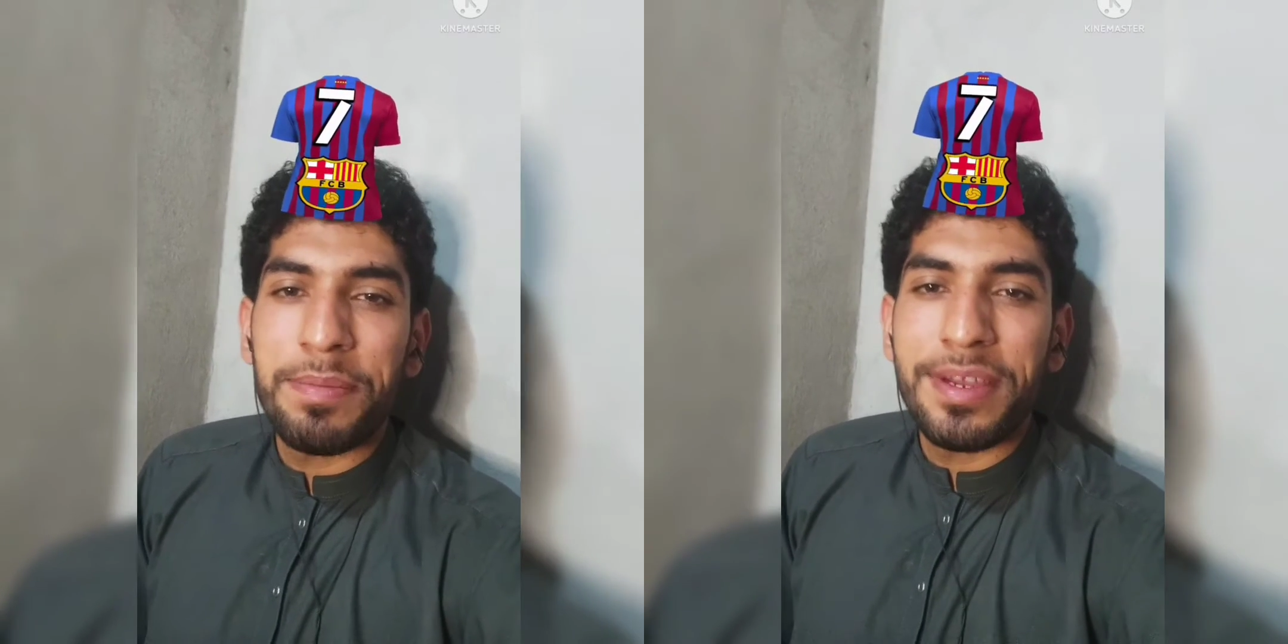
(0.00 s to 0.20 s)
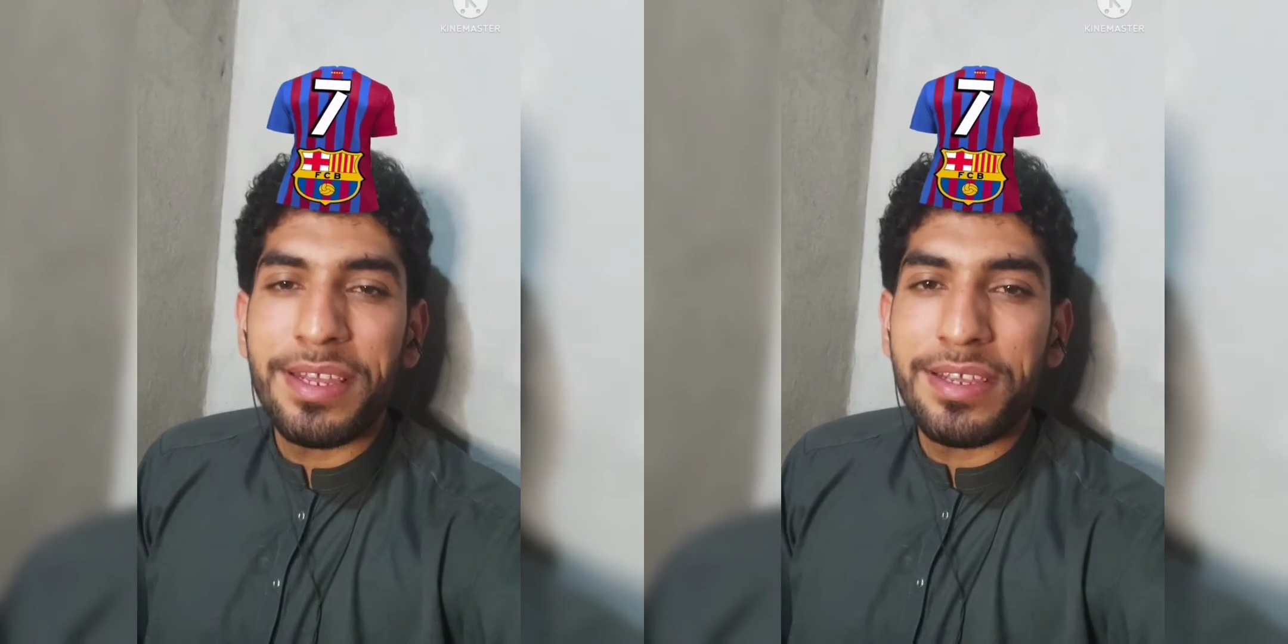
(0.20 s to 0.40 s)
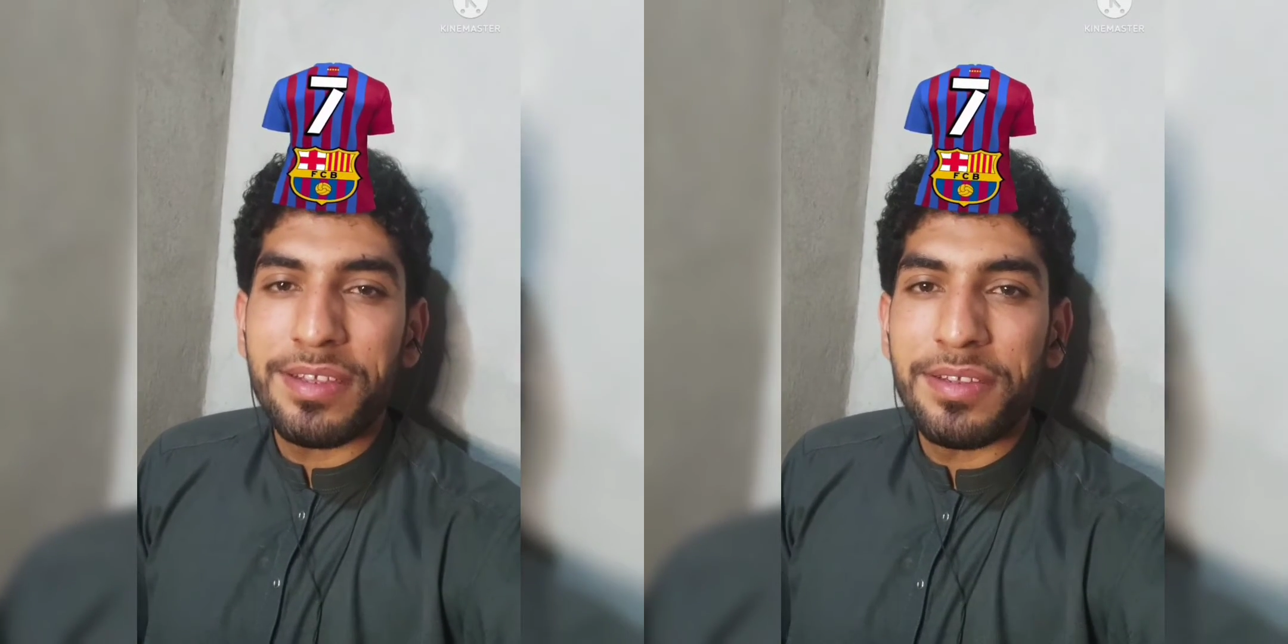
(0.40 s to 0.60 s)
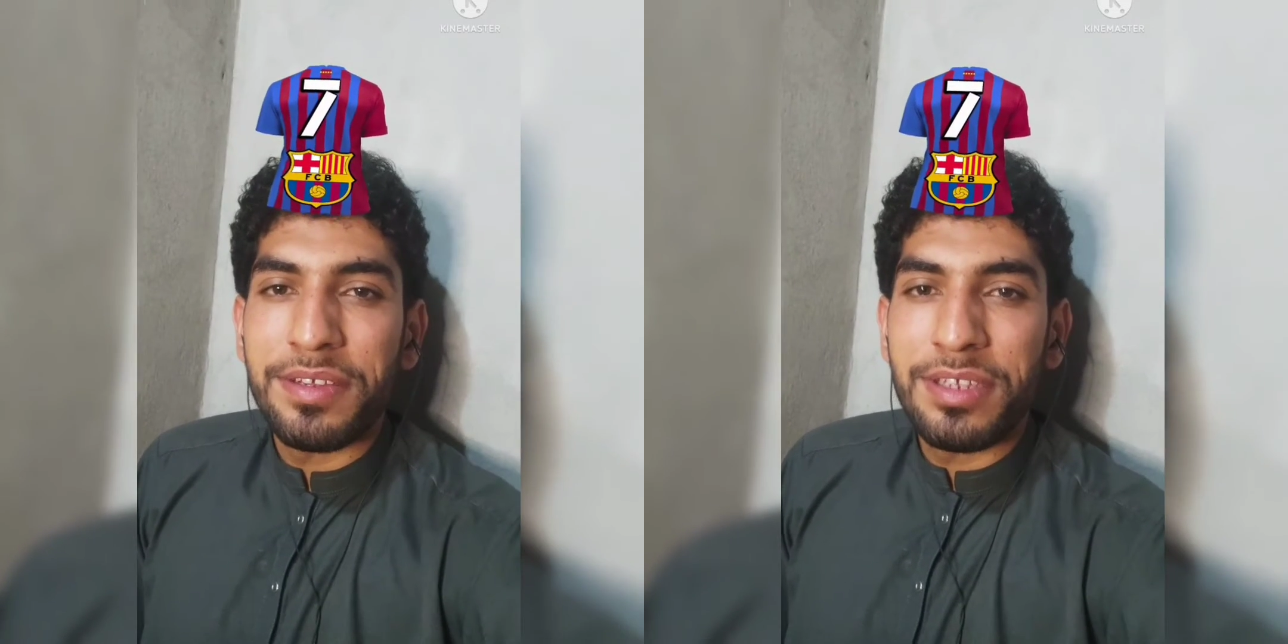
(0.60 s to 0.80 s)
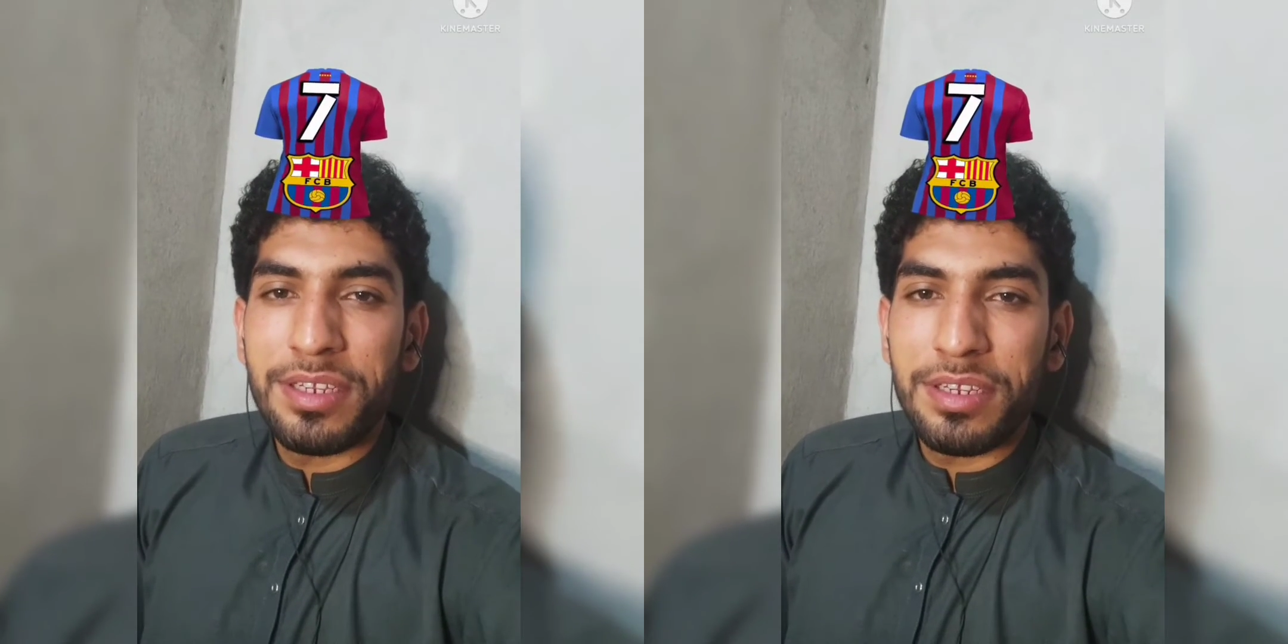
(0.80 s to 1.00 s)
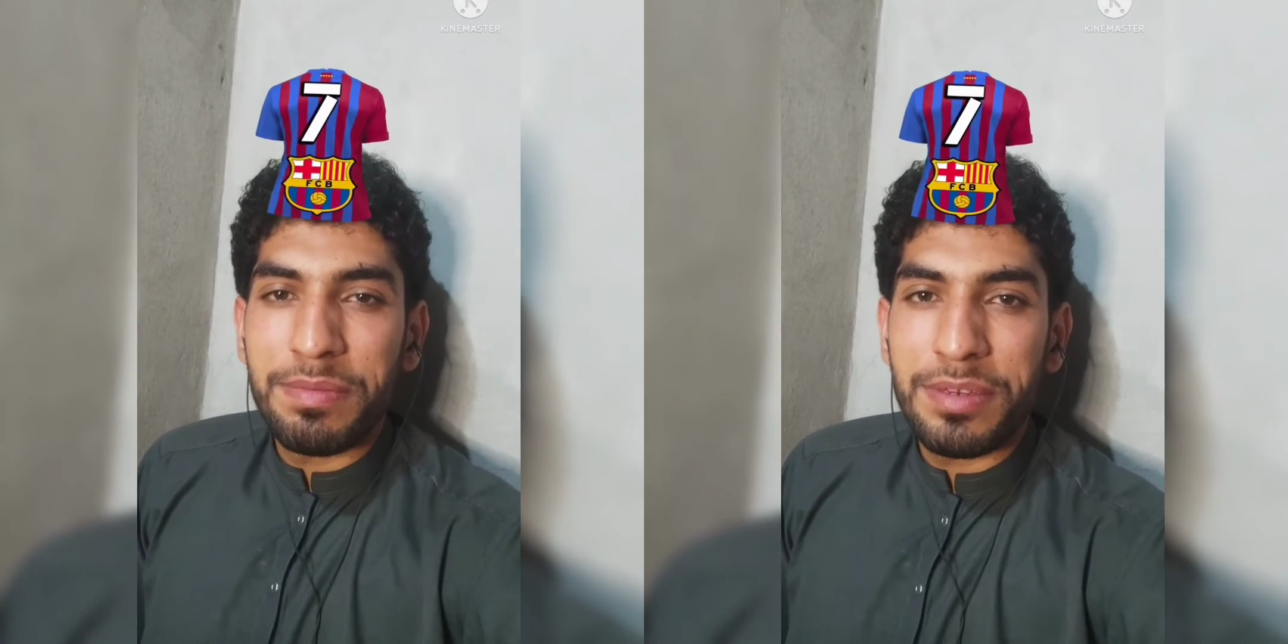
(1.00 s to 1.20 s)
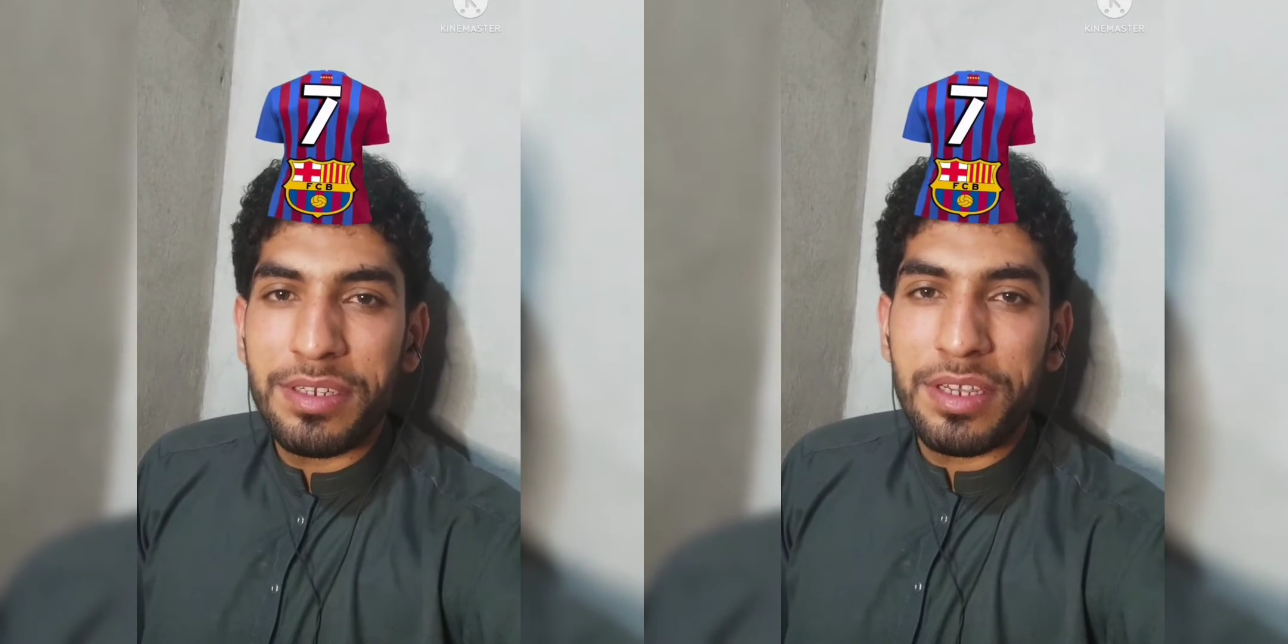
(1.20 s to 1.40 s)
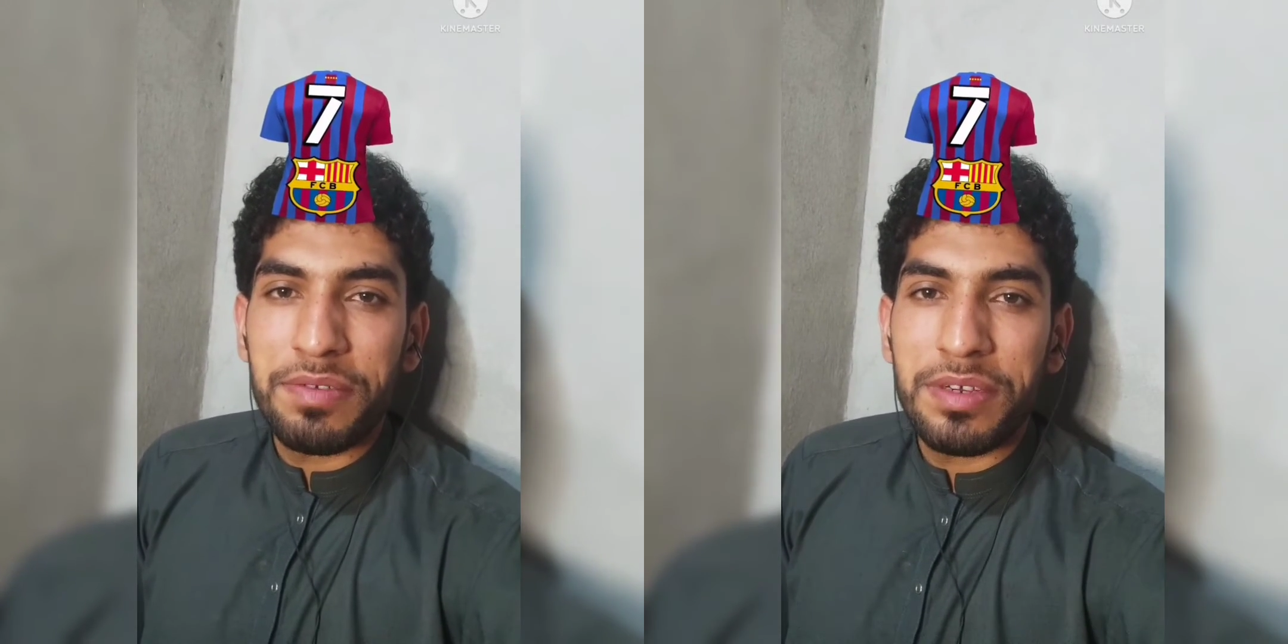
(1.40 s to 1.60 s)
मिले नंबर
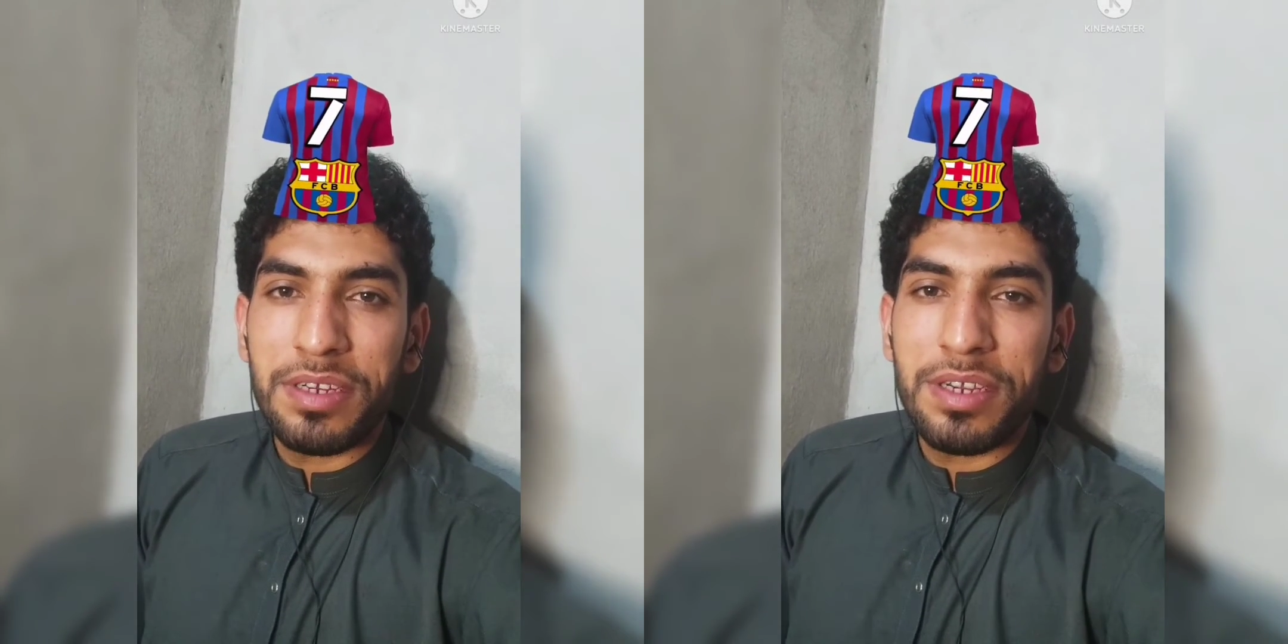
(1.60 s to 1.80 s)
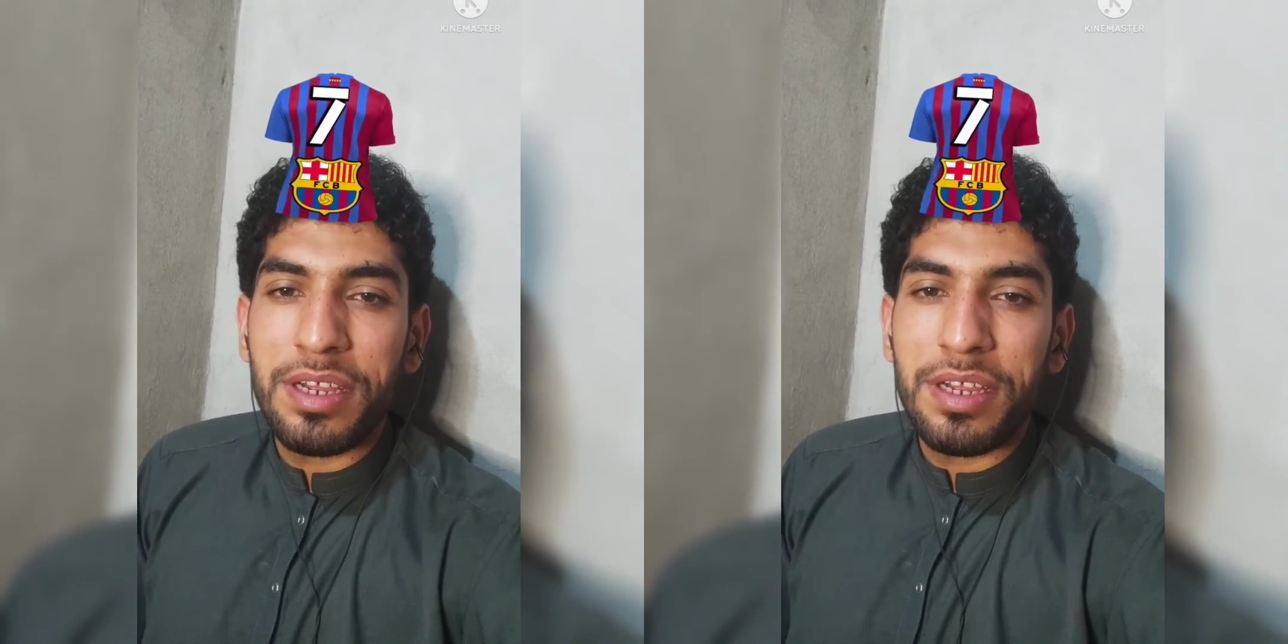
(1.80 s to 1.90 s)
सेवन